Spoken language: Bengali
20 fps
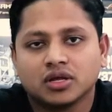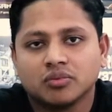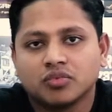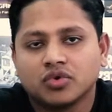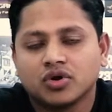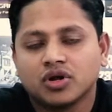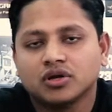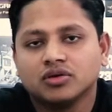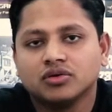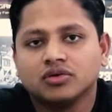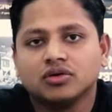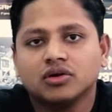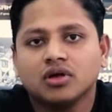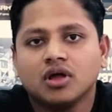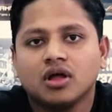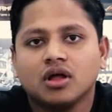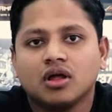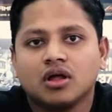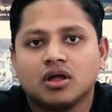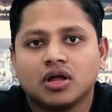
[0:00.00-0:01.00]
প্রোডাক্টগুলোর
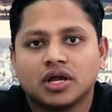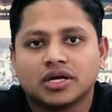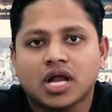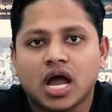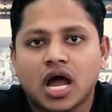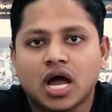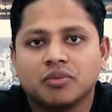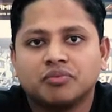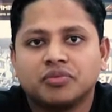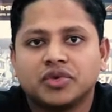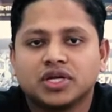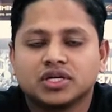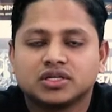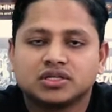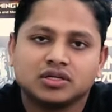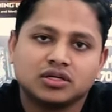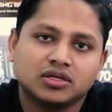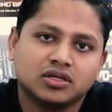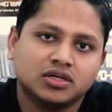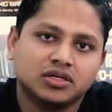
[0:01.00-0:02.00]
একটা আপডেট
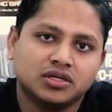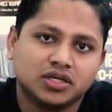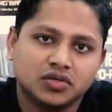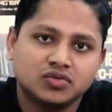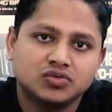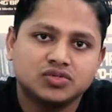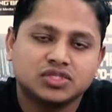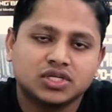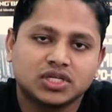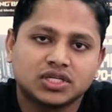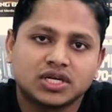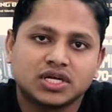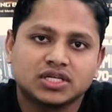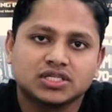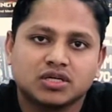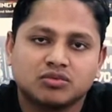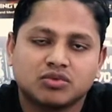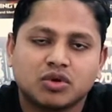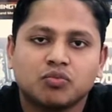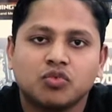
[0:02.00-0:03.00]
নিউজ তাদের
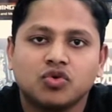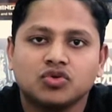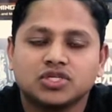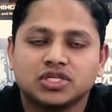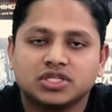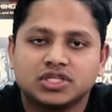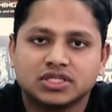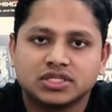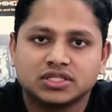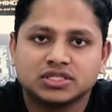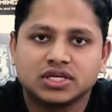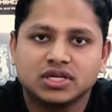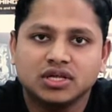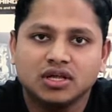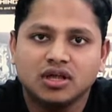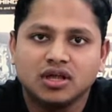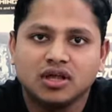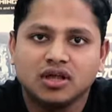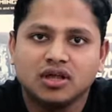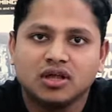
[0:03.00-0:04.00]
কাছে আমরা পৌঁছে দিতে চাই
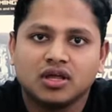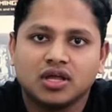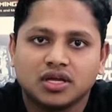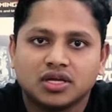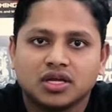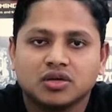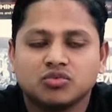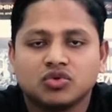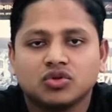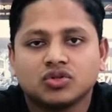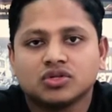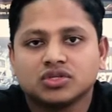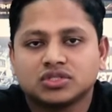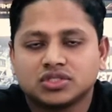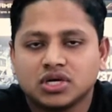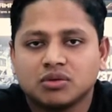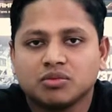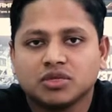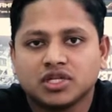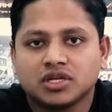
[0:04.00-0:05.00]
এটাই মূলত
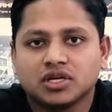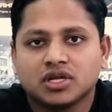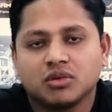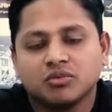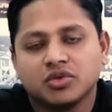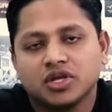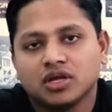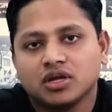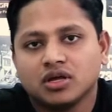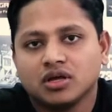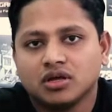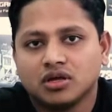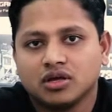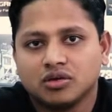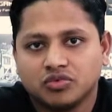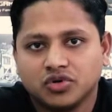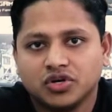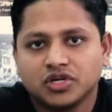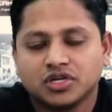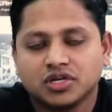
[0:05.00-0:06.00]
হচ্ছে আমাদের গেমিং
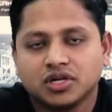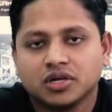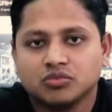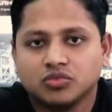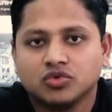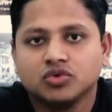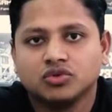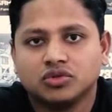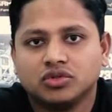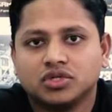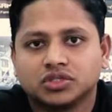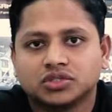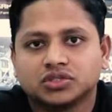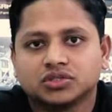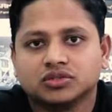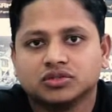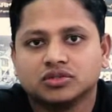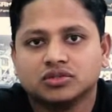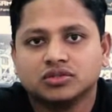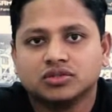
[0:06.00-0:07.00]
বুলেটিনের মূল উদ্দেশ্য
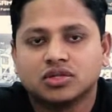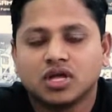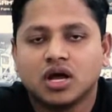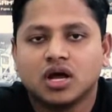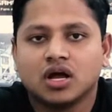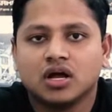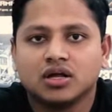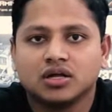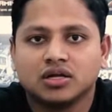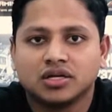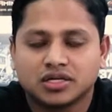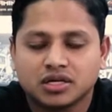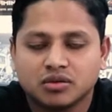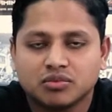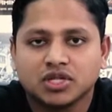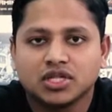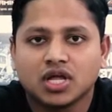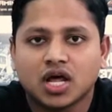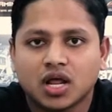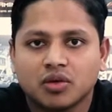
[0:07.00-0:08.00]
তা এটা
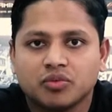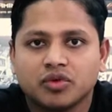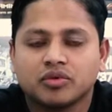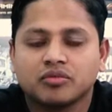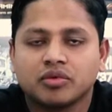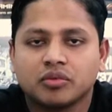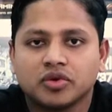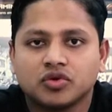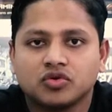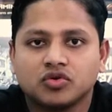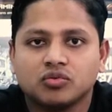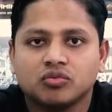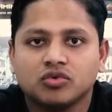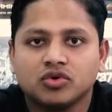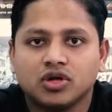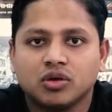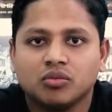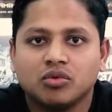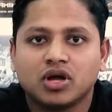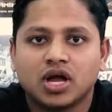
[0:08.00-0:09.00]
আমরা ধারাবাহিকভাবে করব
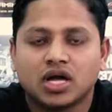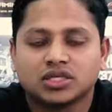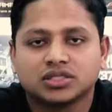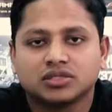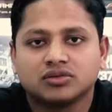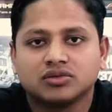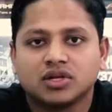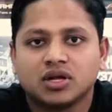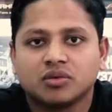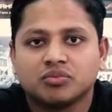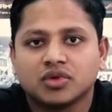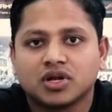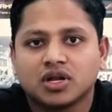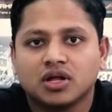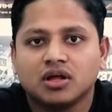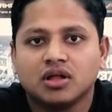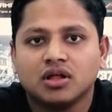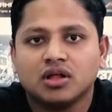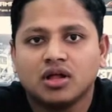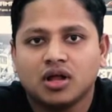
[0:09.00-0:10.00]
এবং আশা করি আপনারা
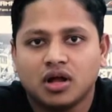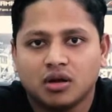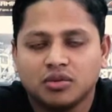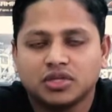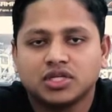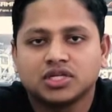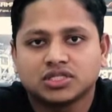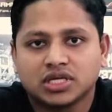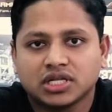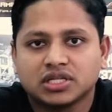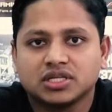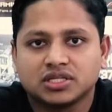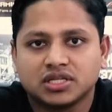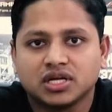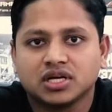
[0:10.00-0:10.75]
আমাদের সাথেই